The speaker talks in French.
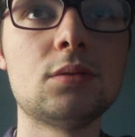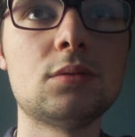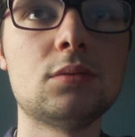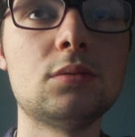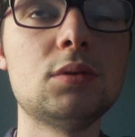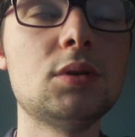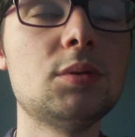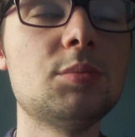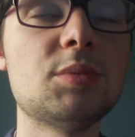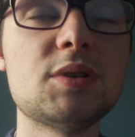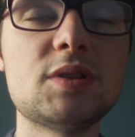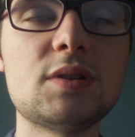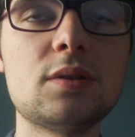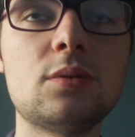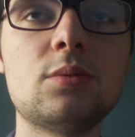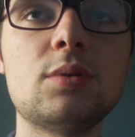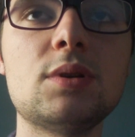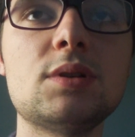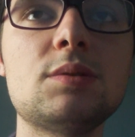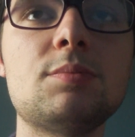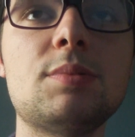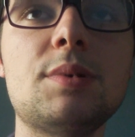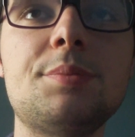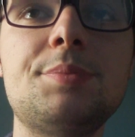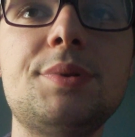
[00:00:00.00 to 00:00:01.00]
Oui, bah c'est
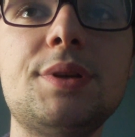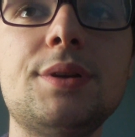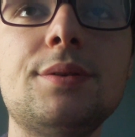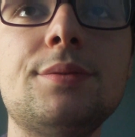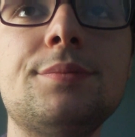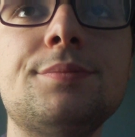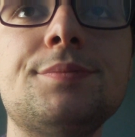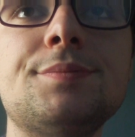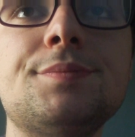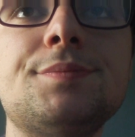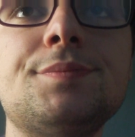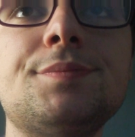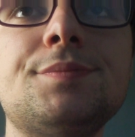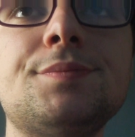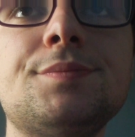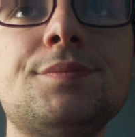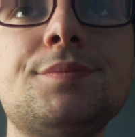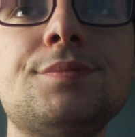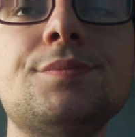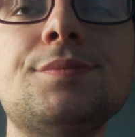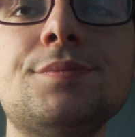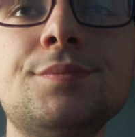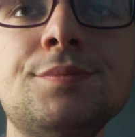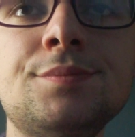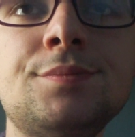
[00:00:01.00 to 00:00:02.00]
quoi ce papier
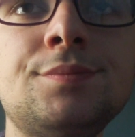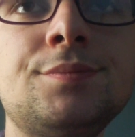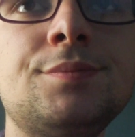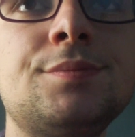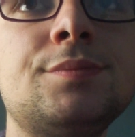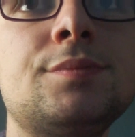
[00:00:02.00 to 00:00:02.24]
hein?